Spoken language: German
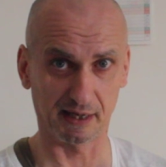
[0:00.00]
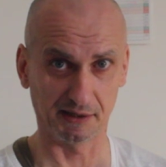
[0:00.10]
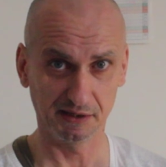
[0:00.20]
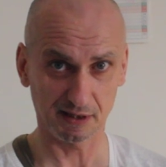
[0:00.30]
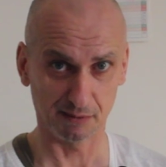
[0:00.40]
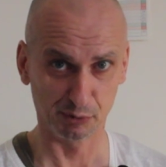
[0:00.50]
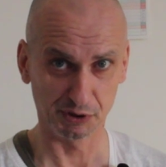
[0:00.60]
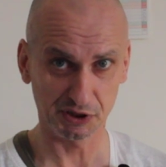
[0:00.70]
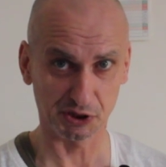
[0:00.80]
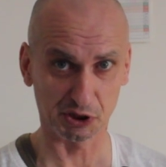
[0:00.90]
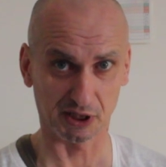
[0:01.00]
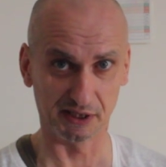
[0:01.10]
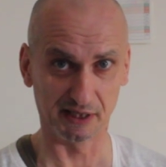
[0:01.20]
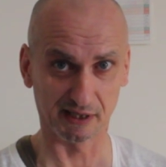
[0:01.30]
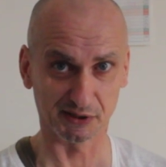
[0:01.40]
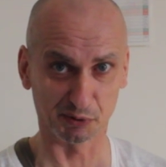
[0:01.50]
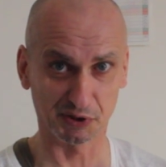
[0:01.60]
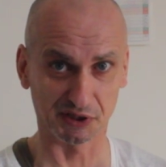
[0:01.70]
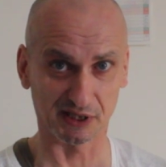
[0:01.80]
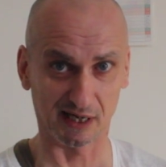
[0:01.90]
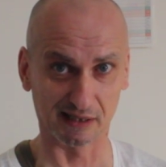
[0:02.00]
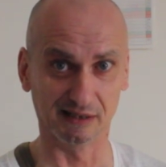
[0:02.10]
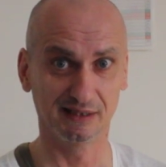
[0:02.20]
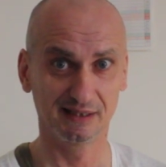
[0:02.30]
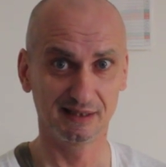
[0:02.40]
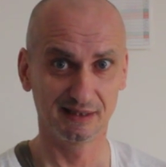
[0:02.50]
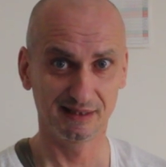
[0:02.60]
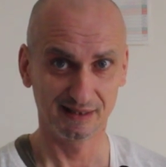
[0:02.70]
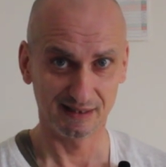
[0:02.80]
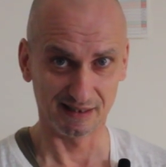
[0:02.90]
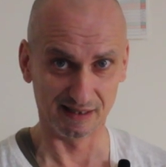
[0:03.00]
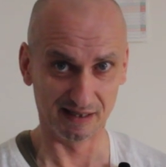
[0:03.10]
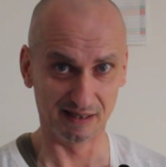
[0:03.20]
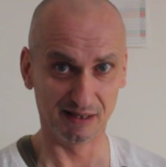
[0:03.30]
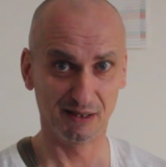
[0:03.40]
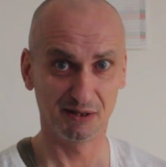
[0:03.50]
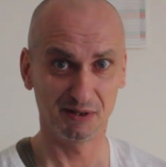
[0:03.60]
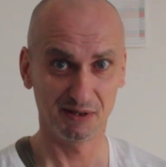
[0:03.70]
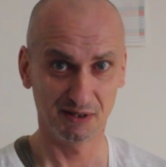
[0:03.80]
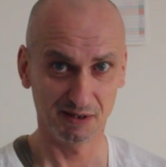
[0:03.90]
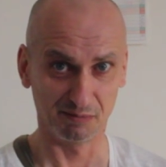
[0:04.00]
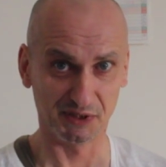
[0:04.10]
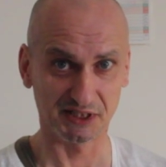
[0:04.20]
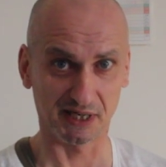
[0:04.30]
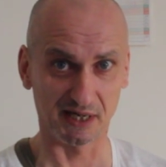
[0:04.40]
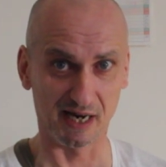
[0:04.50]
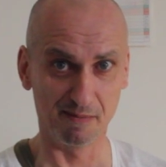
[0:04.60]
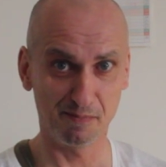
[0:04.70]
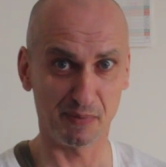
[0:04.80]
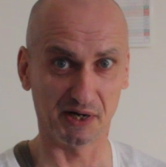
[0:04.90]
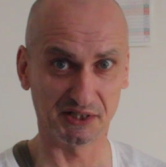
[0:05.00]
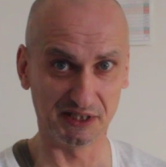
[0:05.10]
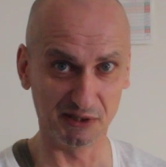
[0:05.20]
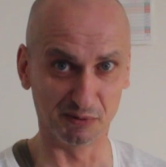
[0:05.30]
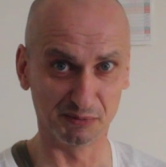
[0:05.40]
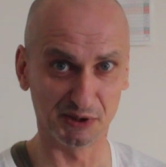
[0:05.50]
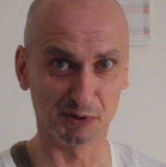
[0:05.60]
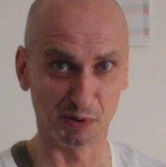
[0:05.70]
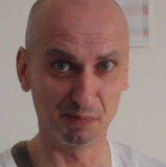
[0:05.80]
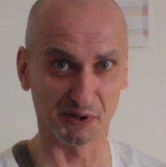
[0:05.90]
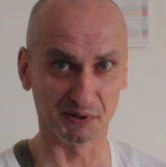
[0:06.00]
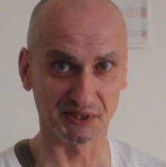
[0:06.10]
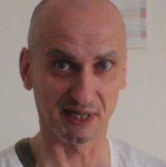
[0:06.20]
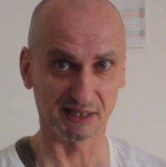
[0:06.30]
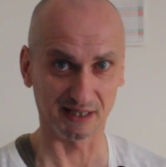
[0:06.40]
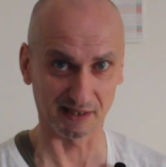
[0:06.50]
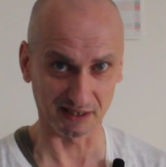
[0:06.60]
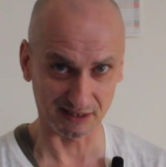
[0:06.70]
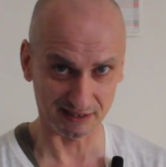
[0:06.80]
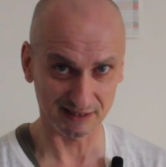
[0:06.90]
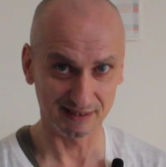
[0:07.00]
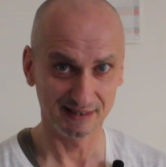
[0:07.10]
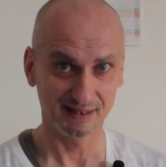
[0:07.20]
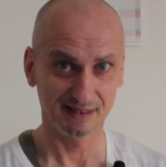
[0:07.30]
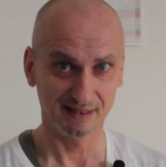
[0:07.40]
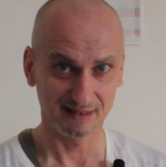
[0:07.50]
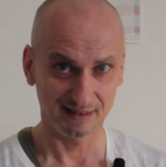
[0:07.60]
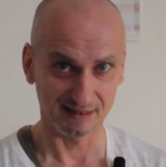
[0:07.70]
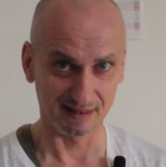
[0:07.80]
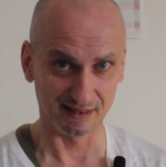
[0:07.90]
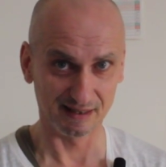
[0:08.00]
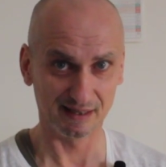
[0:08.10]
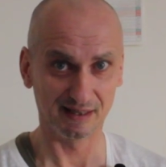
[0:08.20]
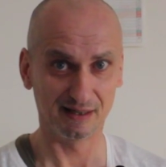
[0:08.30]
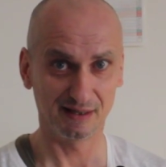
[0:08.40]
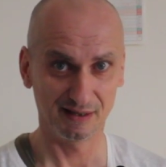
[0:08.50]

anderer buddhistischer Lehrer sozusagen äh, mit seiner Empathie um sie kümmert und sagt, ja, jetzt äh,